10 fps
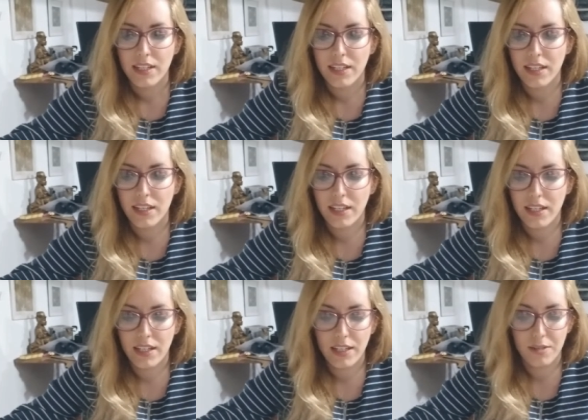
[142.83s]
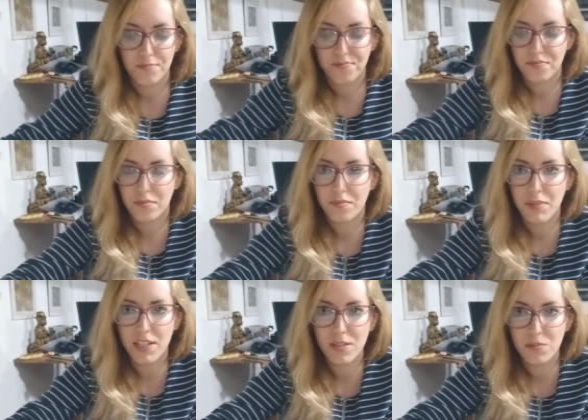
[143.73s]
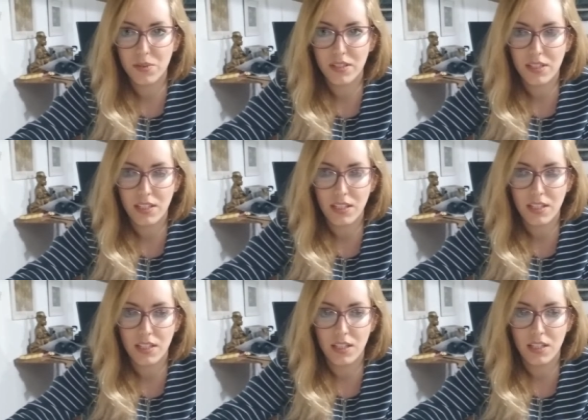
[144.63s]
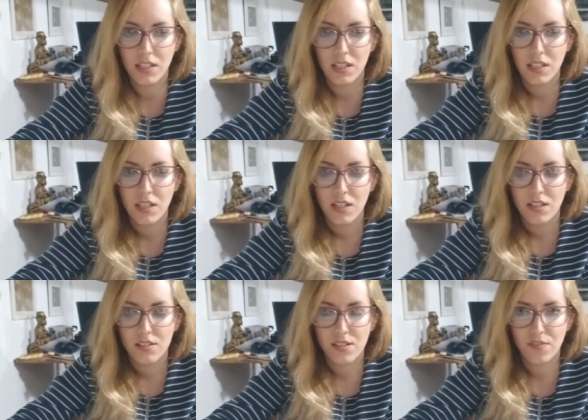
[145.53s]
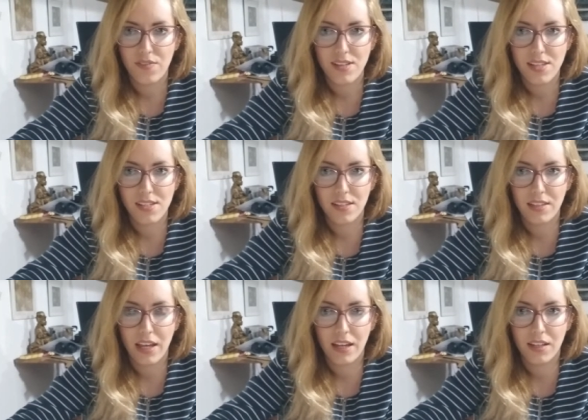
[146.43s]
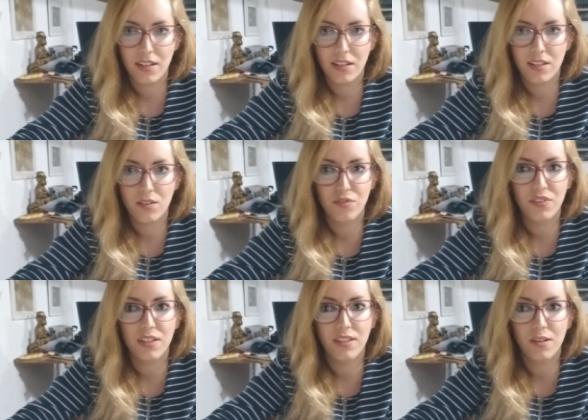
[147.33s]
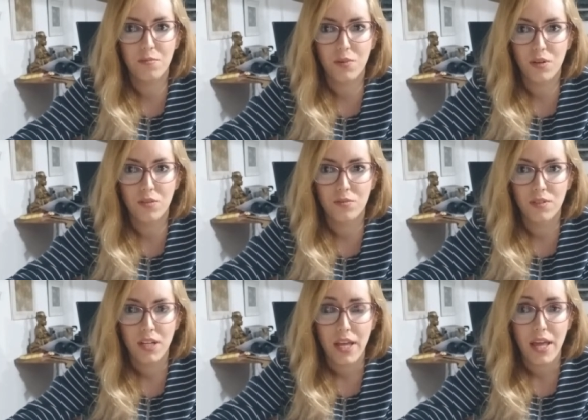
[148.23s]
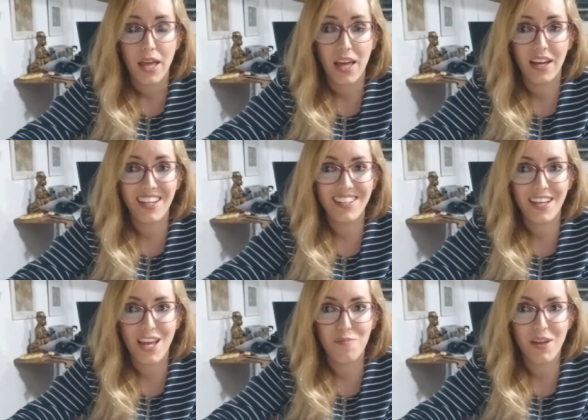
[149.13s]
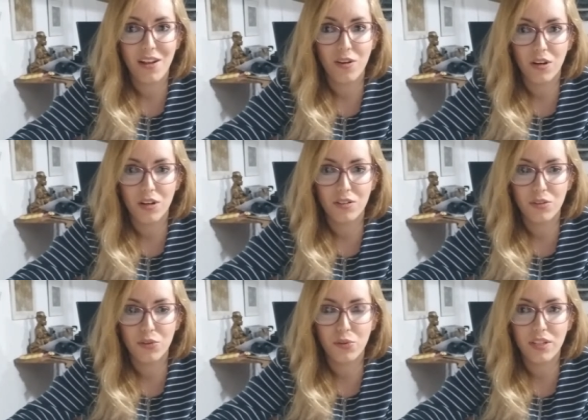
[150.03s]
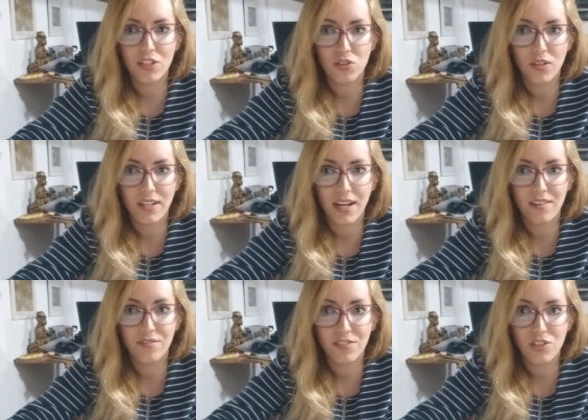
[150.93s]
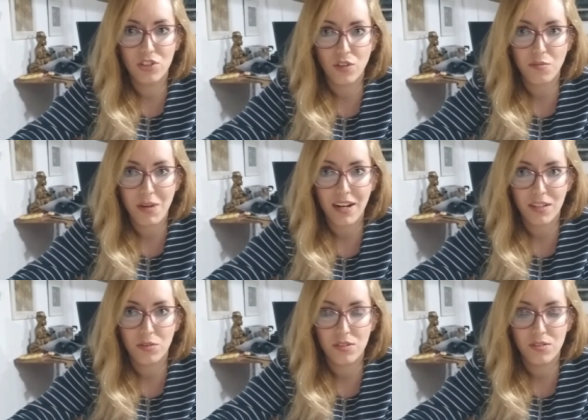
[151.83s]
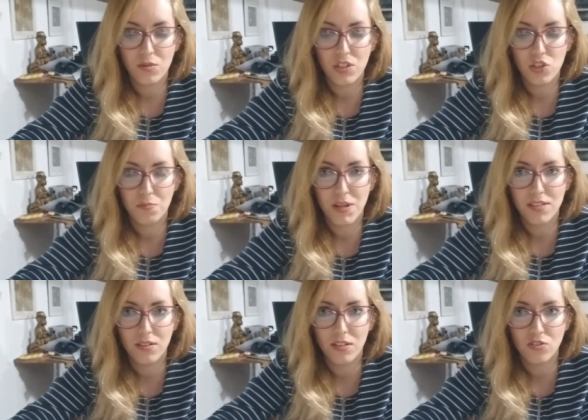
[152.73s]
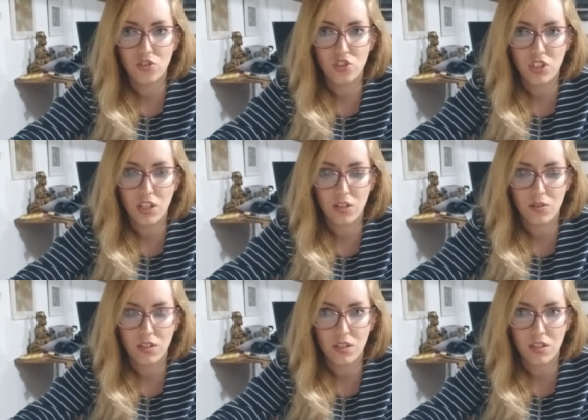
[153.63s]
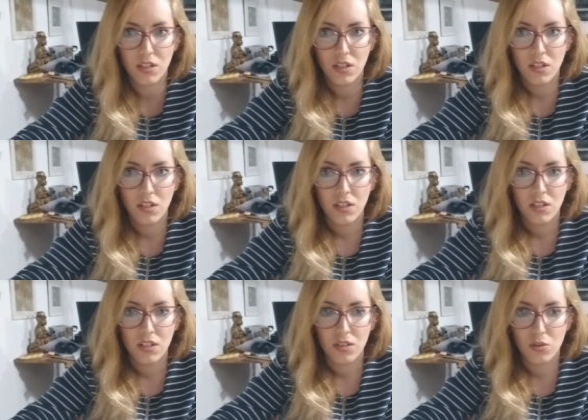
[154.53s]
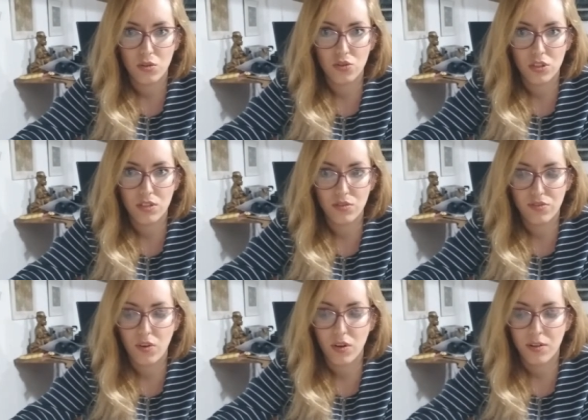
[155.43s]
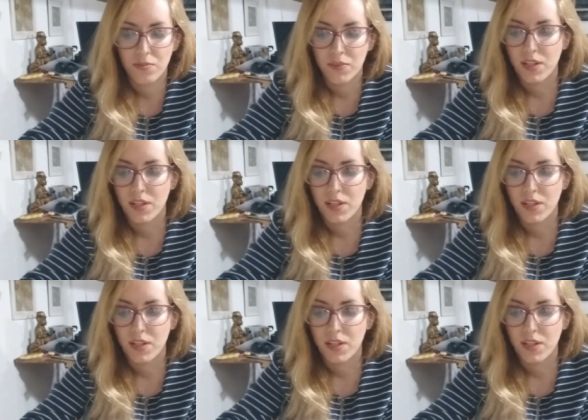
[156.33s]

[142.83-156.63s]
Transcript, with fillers: É, mesmo que se eu faço essa técnica e não fique tão bom, ainda é melhor do que jogar 29 marcadores no lixo. Pensa o tanto de dinheiro que, que eu tô jogando fora.